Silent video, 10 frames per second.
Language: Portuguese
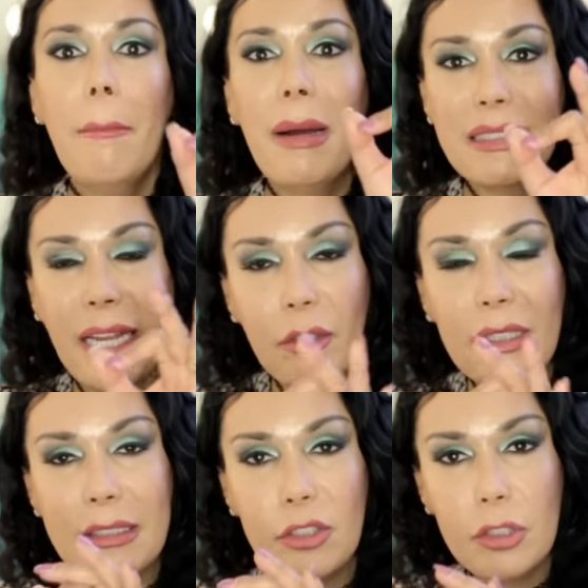Mas aí
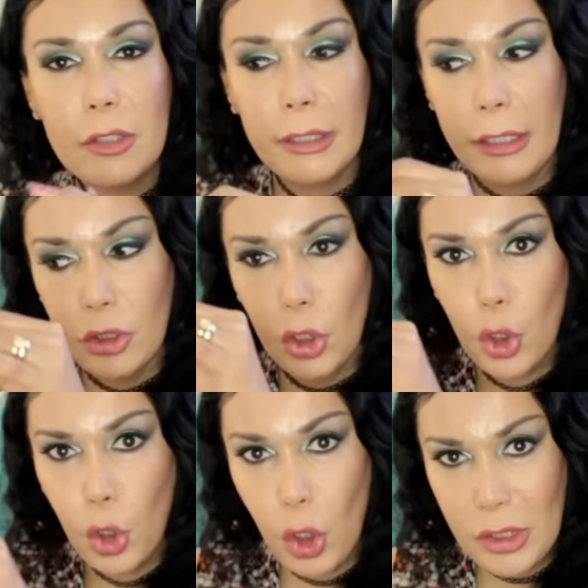eu decidi o seguinte,
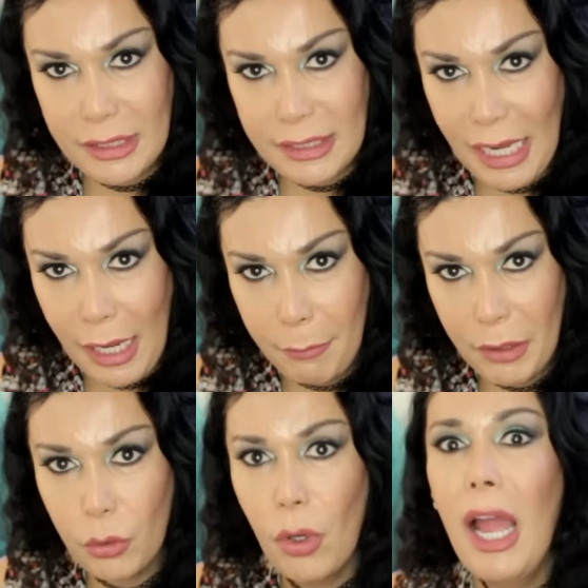no
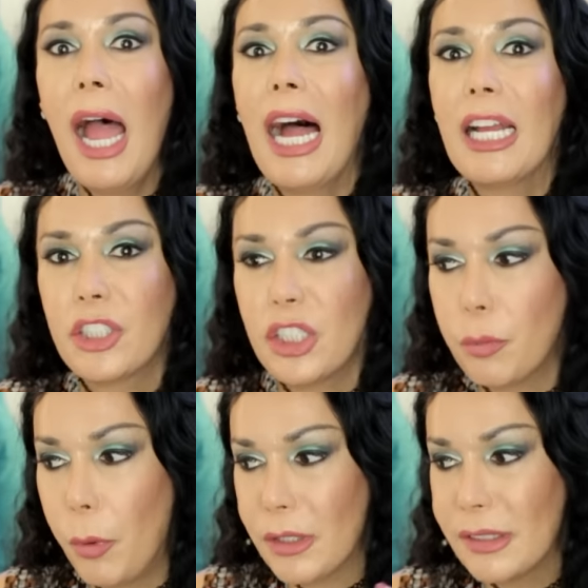sábado a
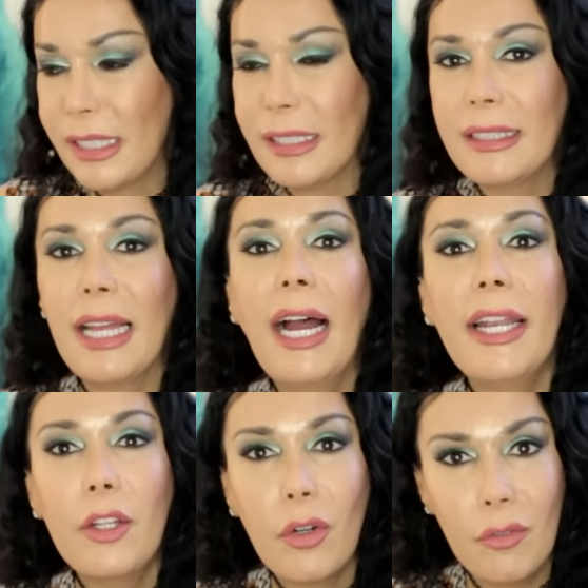gente pode
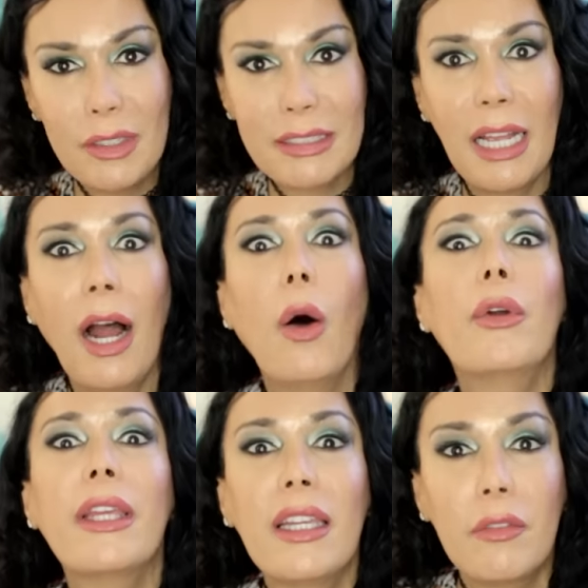sentar e conversar.
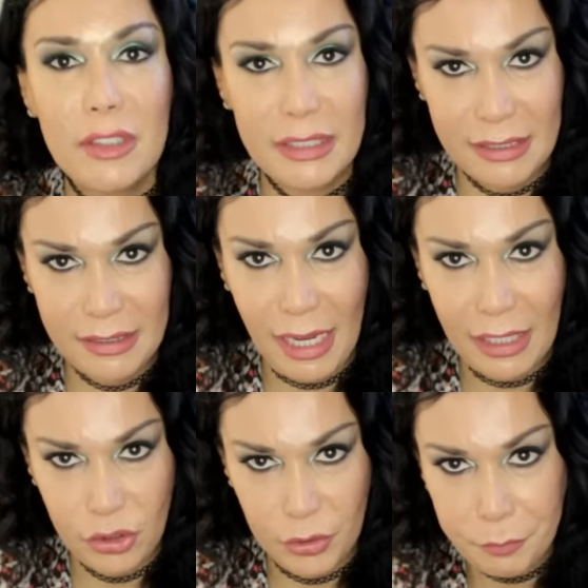O que que vocês
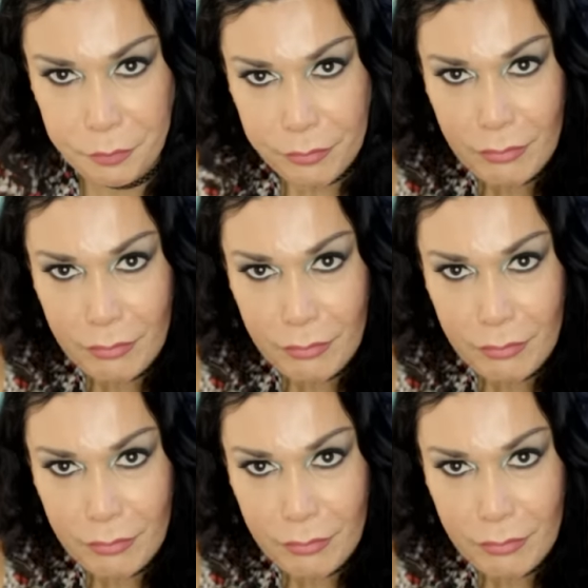acham?